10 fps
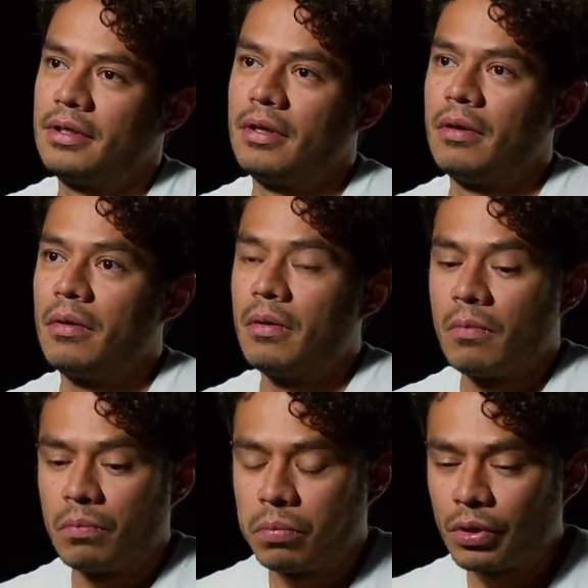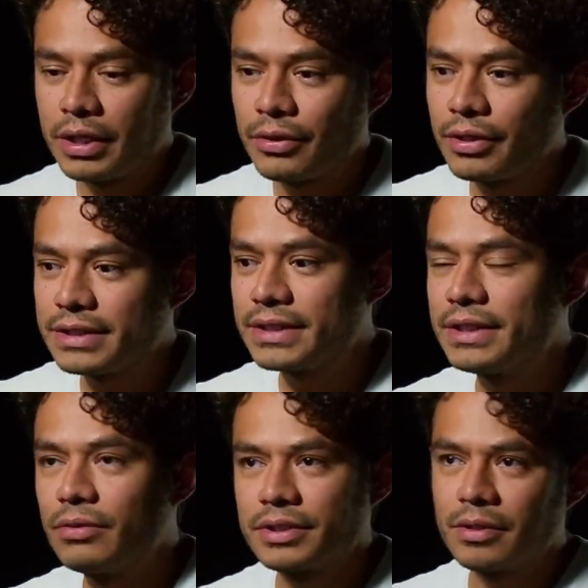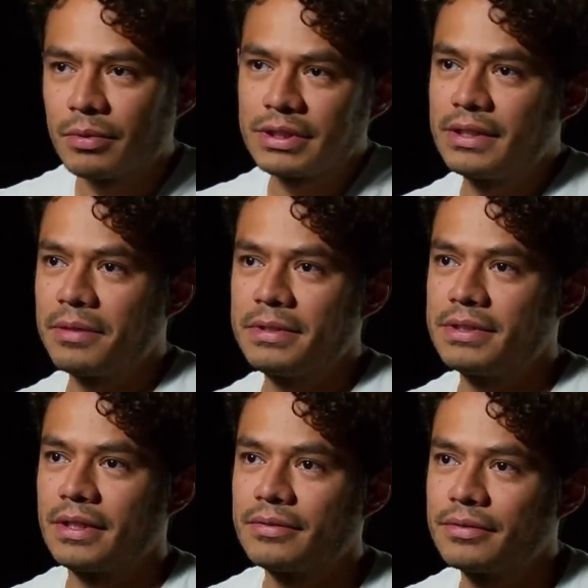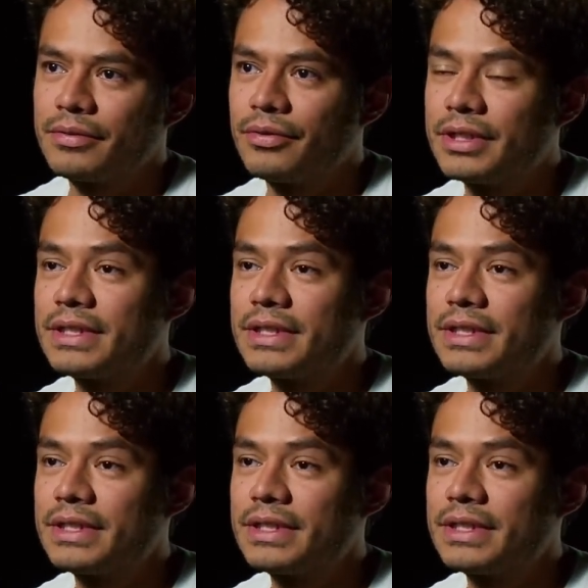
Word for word: ¿Por qué? Porque yo necesito, así como esta entrevista, ¿no? Yo